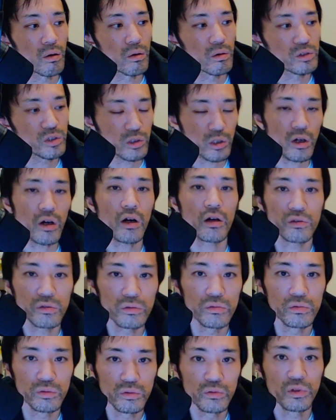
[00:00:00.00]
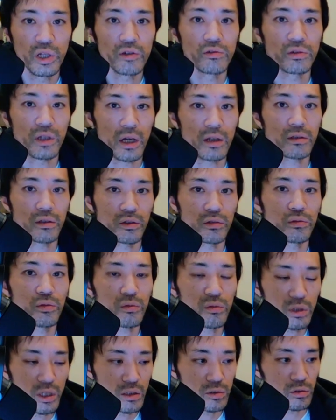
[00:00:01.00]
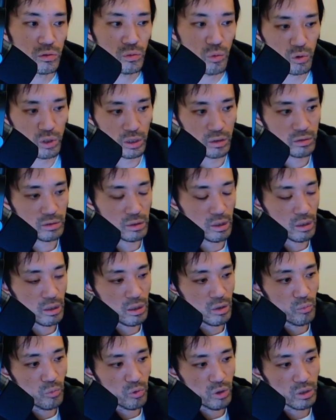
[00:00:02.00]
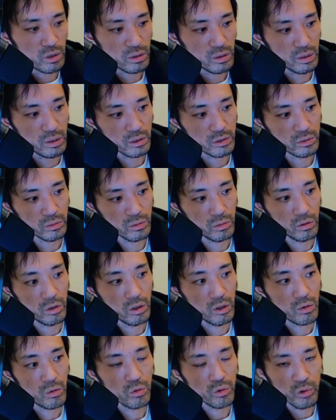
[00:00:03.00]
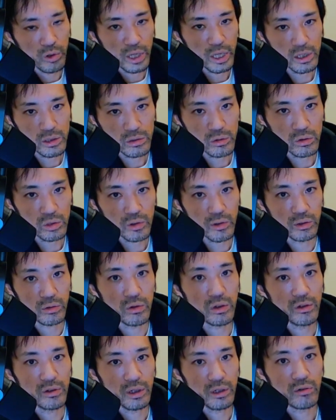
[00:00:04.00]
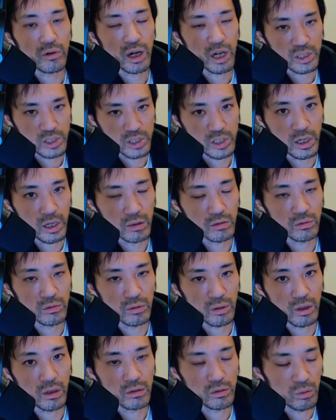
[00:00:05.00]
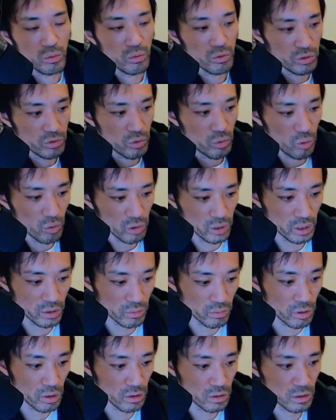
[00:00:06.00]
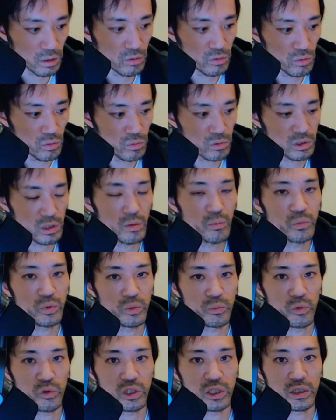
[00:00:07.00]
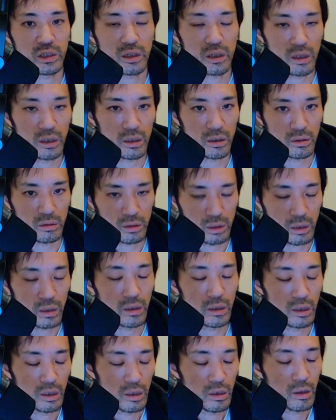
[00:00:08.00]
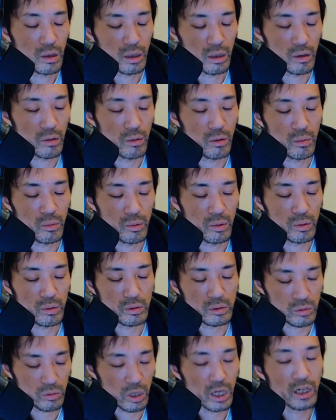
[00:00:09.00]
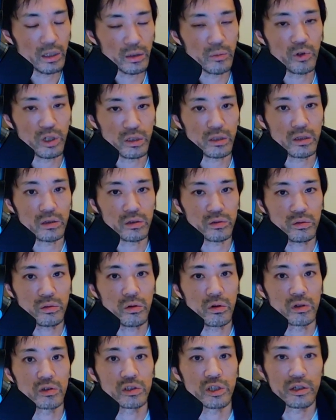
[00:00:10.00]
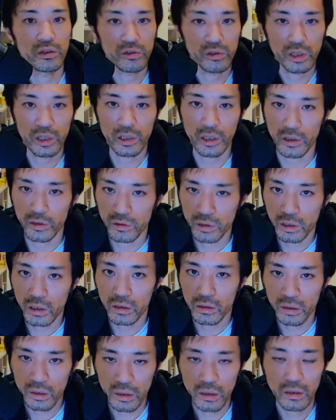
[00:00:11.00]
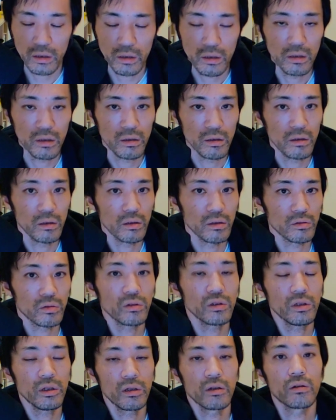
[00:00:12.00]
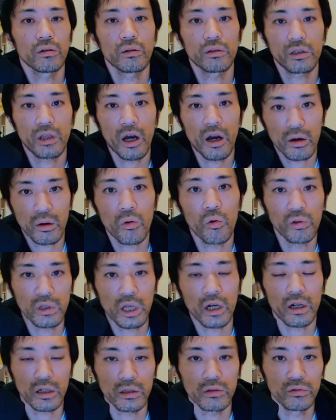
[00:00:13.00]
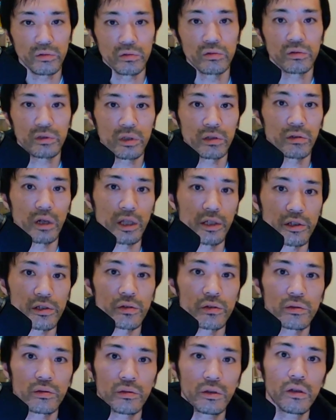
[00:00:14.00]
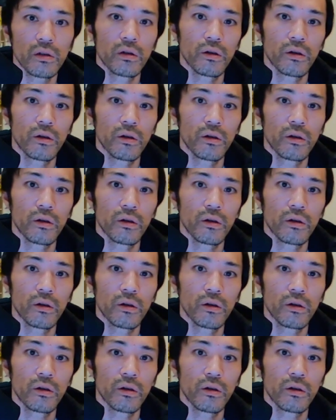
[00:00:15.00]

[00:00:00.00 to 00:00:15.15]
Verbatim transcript: じゃあ高く売れるなっていうとこでそのお客さんからもらったそのこの映像にはどれぐらいの価値があるのかどういう声なのかっていうのを全部モニターで、えー、その書いてもらったやつをセールスレターに使ってそれで高単価で売るっていう話ですよね。